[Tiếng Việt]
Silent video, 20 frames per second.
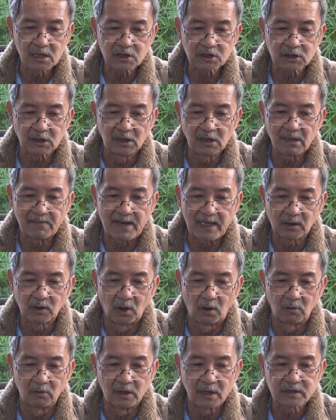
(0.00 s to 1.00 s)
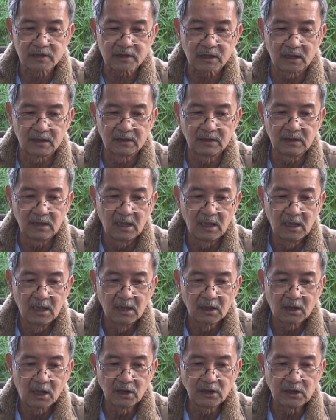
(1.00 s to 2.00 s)
việc sửa lại bản đồ lịch sử
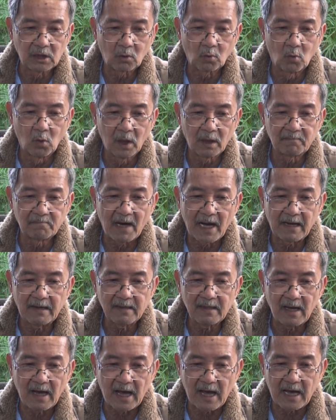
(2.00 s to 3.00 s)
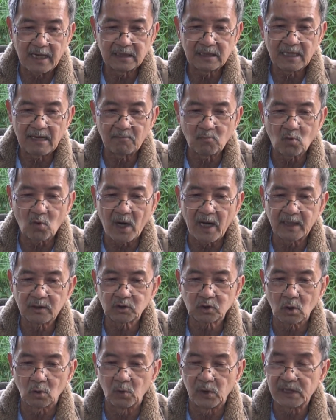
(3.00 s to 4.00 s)
cứ việc quên bẵng ải nam quan
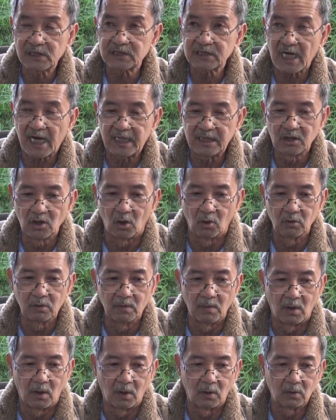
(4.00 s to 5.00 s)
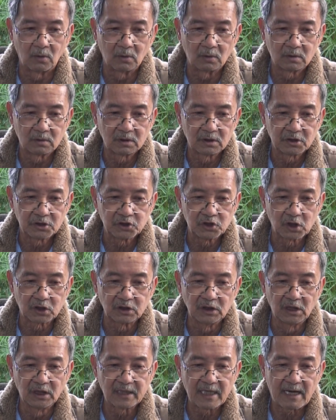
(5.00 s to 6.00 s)
cho nguyễn trãi đội mồ
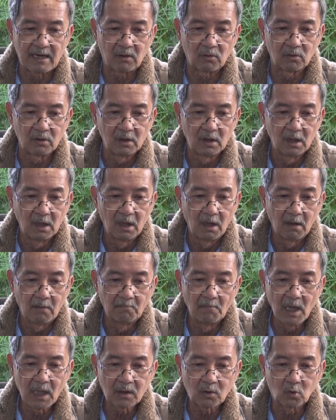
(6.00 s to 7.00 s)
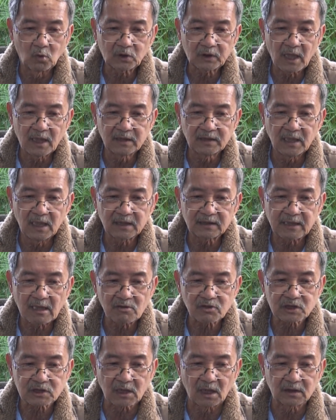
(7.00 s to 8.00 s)
những đứa nào bức của thân nhân
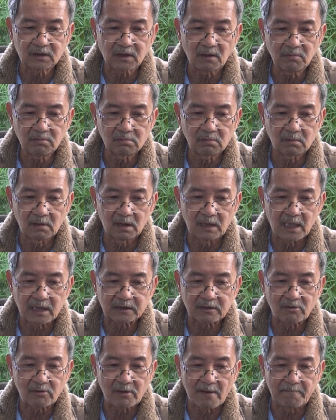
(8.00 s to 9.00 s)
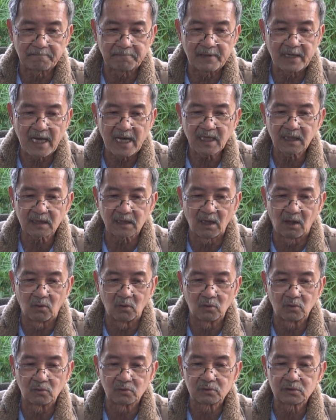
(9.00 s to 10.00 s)
tao sợi tóc là tao đập nát
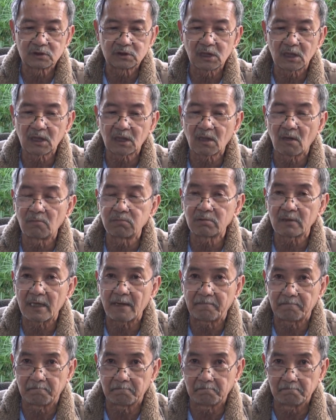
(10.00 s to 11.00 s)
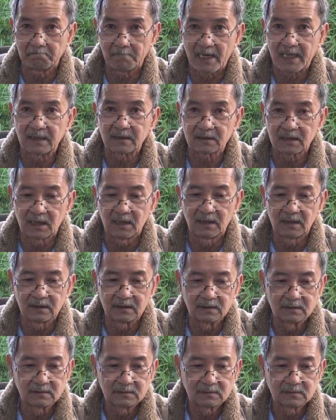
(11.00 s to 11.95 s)
đầu chứ không đập bằng thơ